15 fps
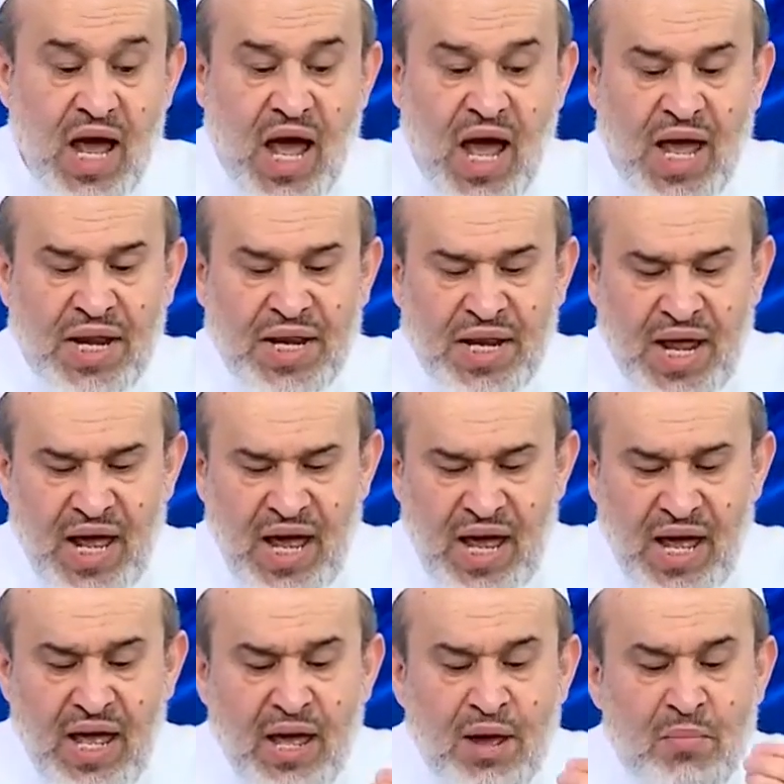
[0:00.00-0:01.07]
أن
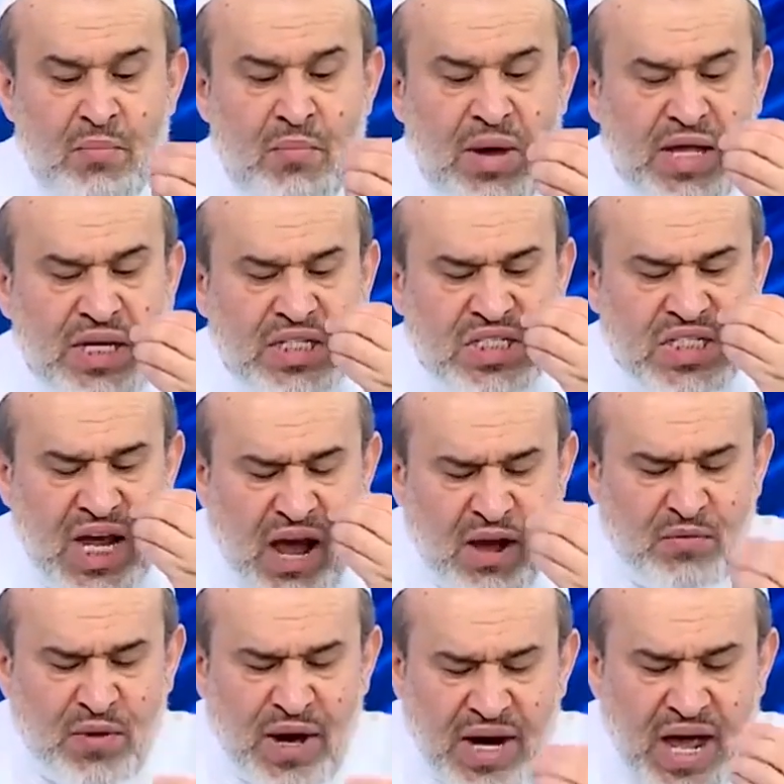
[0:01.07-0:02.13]
من
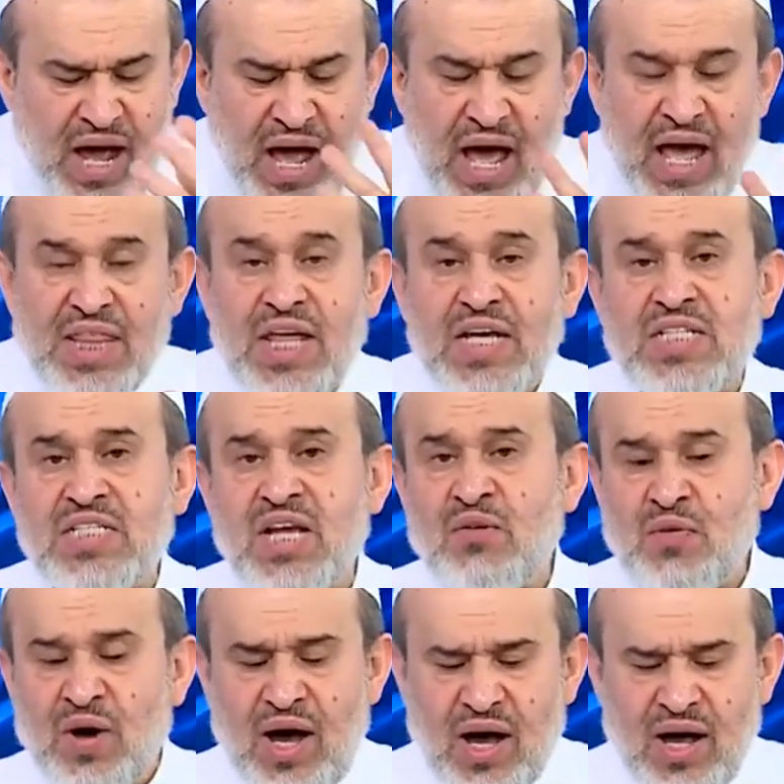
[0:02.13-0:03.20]
سافر هذا
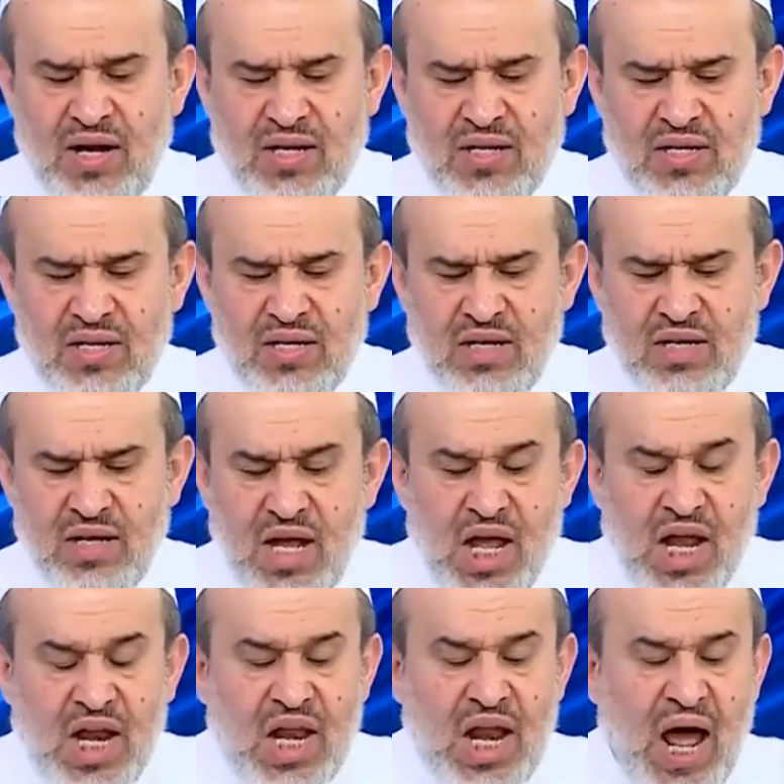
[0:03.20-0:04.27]
السفر
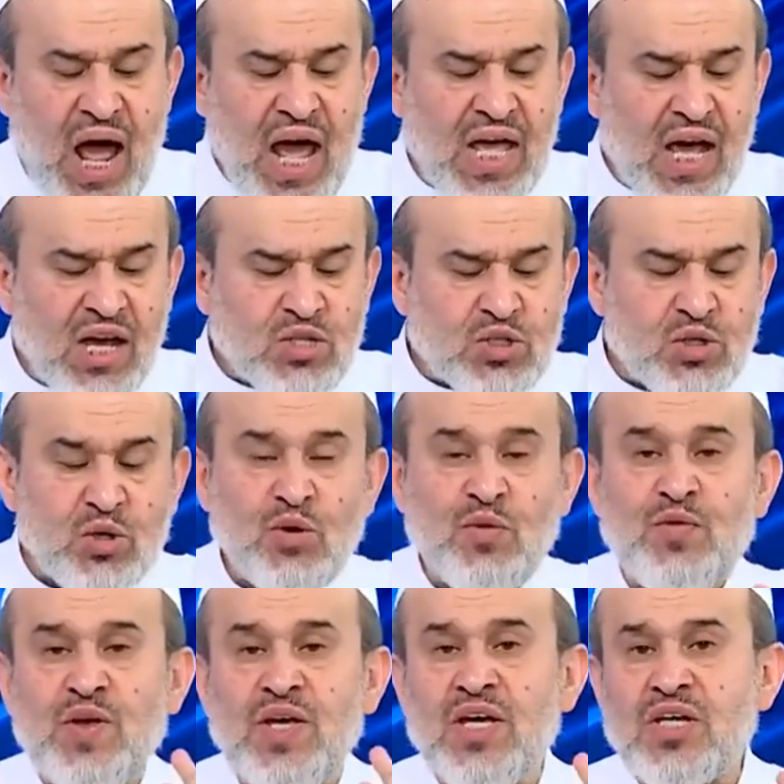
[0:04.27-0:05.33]
لا يقصر
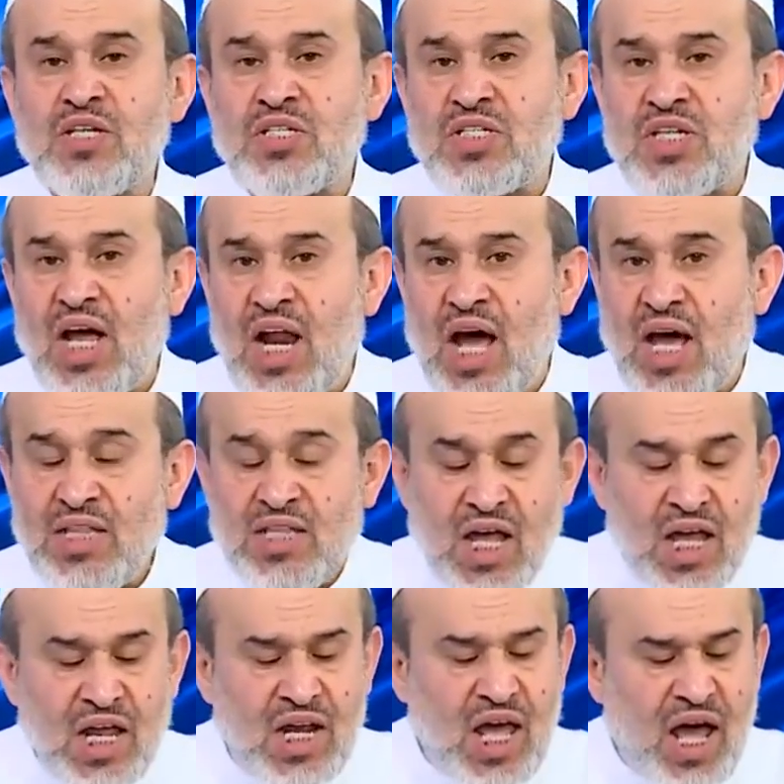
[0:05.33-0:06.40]
فيه الصلاة
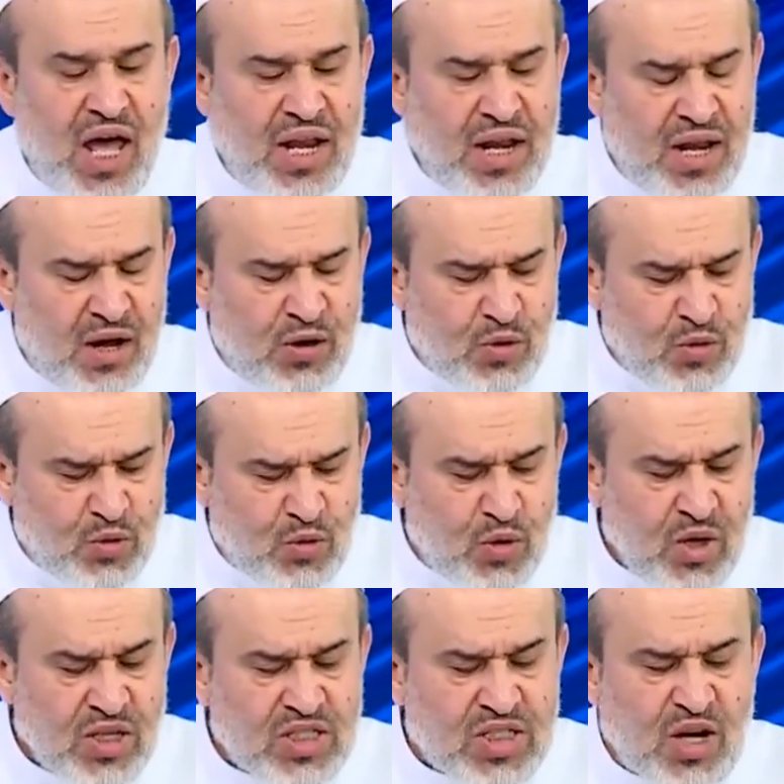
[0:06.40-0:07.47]
لأنه
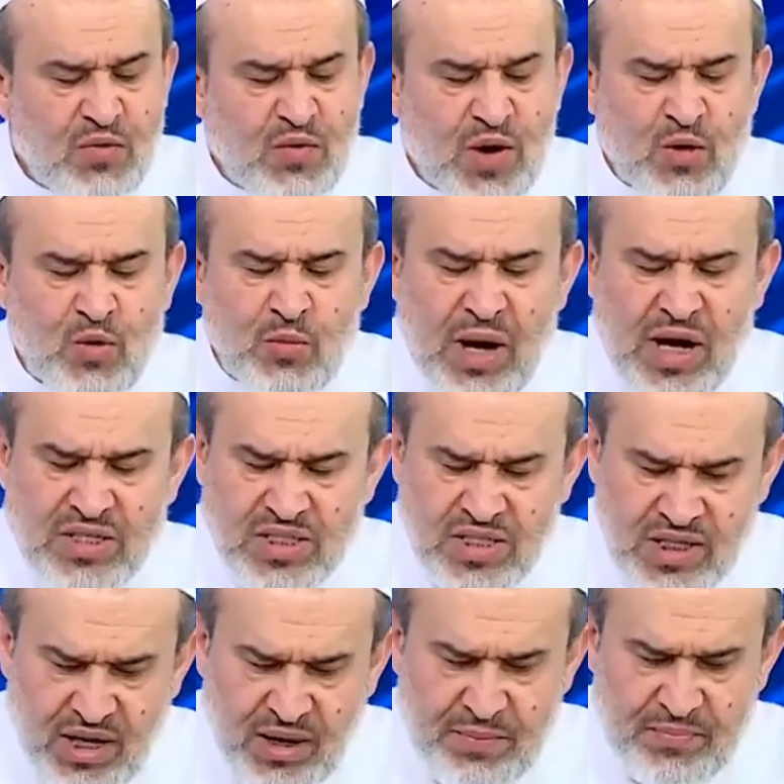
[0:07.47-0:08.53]
سفر
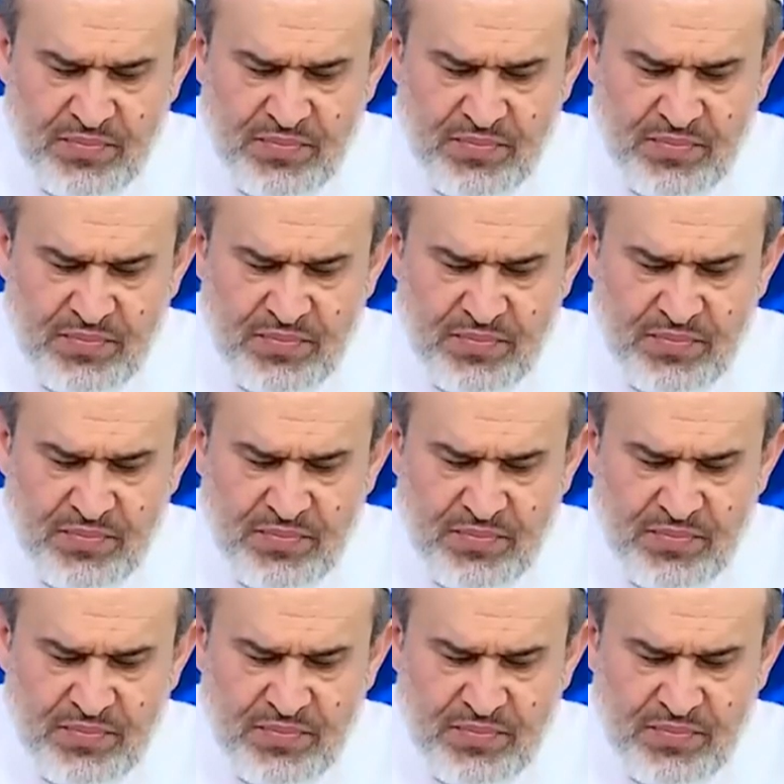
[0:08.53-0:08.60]
معصية